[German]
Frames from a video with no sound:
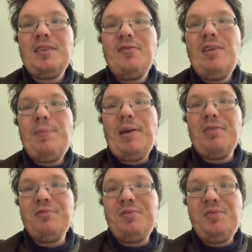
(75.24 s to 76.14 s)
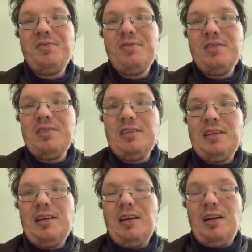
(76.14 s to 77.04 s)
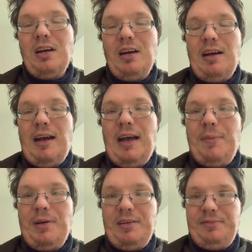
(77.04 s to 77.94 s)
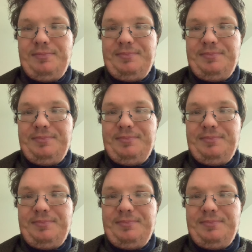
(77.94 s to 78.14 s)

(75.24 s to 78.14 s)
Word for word: wie bei uns, aber